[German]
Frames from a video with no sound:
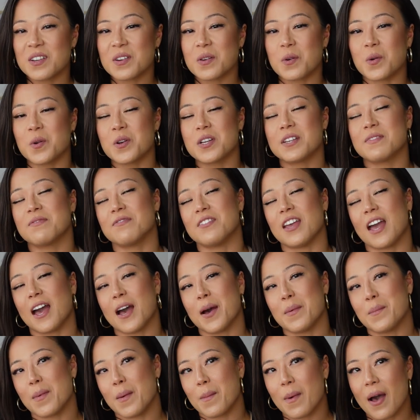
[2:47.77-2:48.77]
Und wir
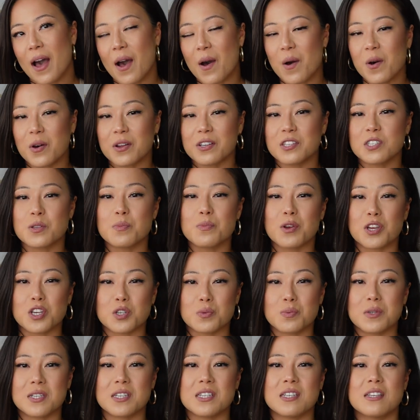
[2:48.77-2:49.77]
haben aber auch zum
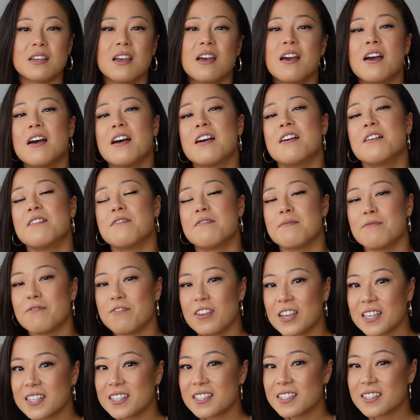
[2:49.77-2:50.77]
Beispiel die
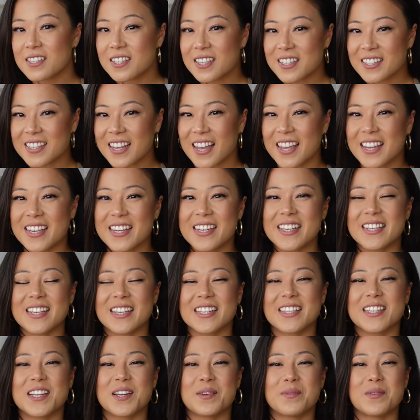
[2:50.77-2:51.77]
fixen Tierzeichen,
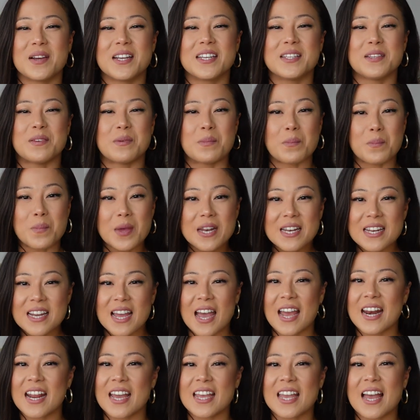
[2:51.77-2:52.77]
das sind immer die mitten
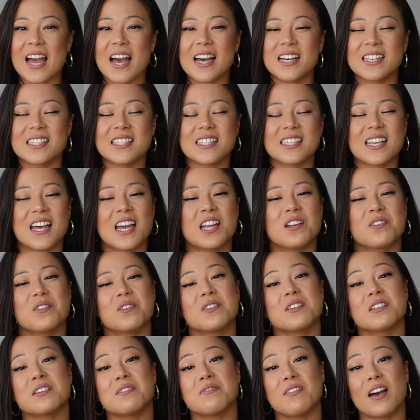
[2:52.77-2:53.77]
einer Jahreszeit
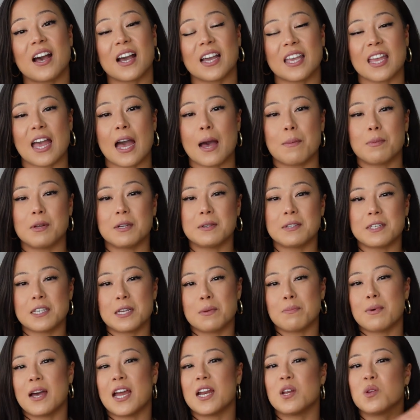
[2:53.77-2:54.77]
und die Variablen, die
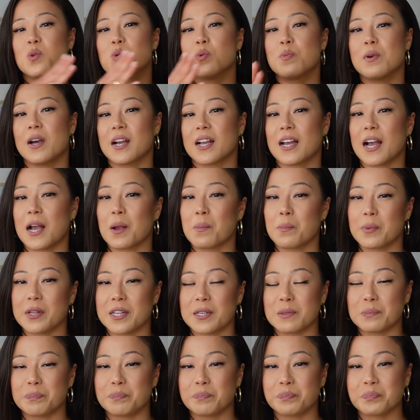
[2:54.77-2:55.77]
immer einen Übergang
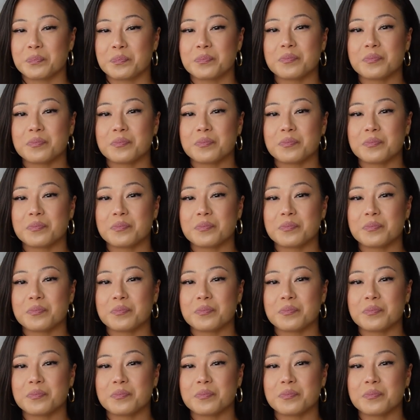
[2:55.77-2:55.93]
bilden.